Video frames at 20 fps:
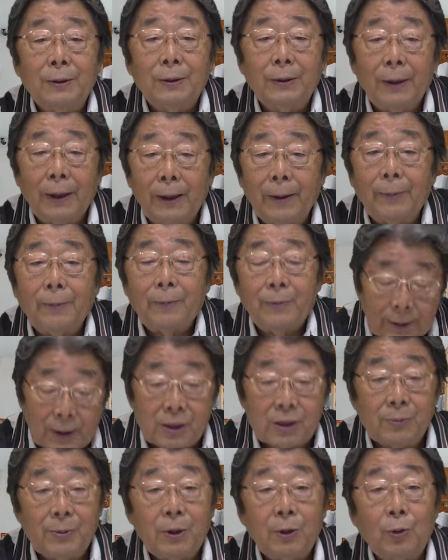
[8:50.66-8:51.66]
ね。で、
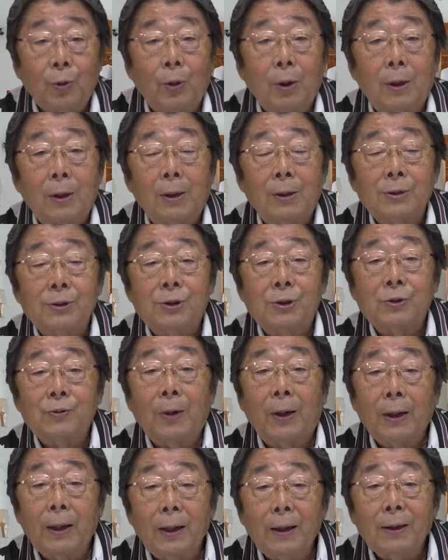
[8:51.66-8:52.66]
自民党の過半数
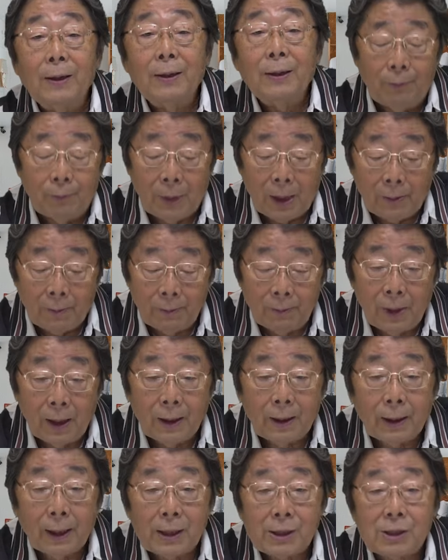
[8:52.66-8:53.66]
はね、
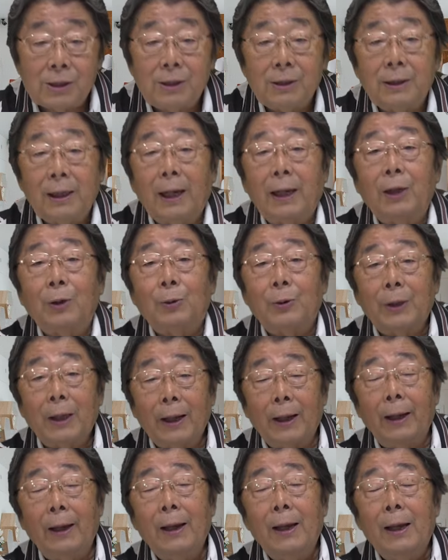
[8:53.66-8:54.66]
万々が一。だけど
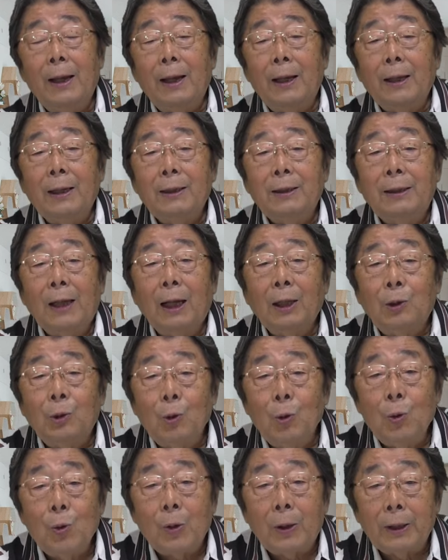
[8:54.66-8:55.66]
ね、野
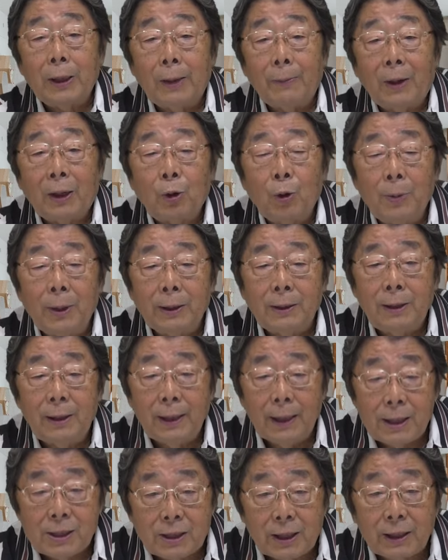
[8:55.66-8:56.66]
党はね、まとまっ
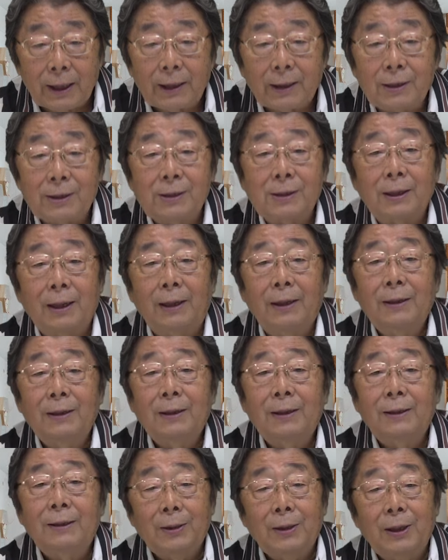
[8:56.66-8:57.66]
てないじゃないですか。
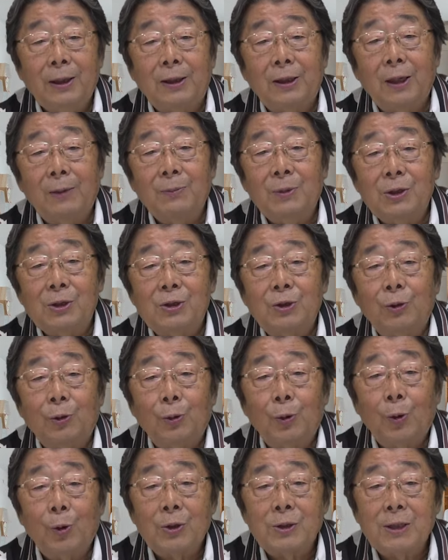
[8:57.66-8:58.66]
立憲民主
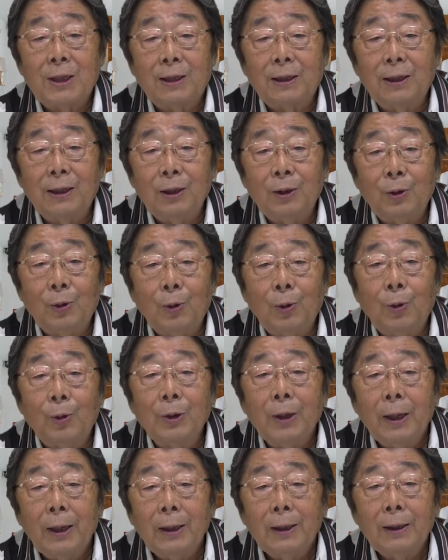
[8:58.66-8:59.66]
の野田さんがいろい
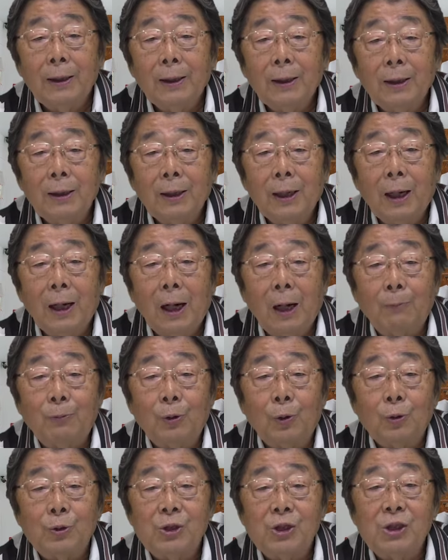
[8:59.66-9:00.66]
ろね、
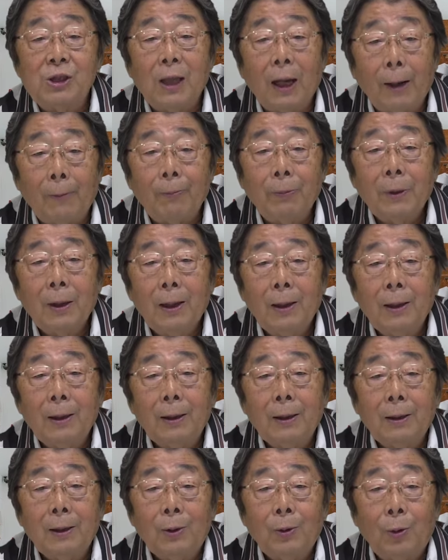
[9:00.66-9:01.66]
アプローチした。
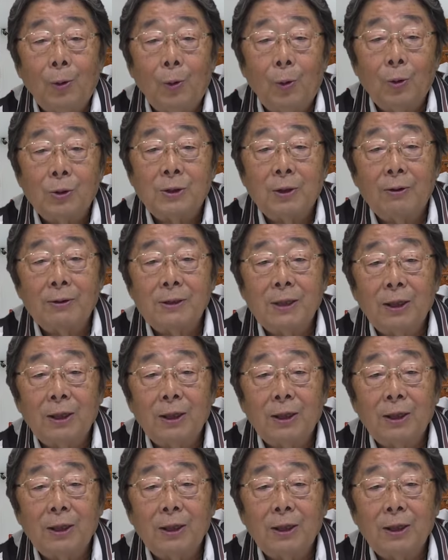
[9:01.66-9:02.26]
小沢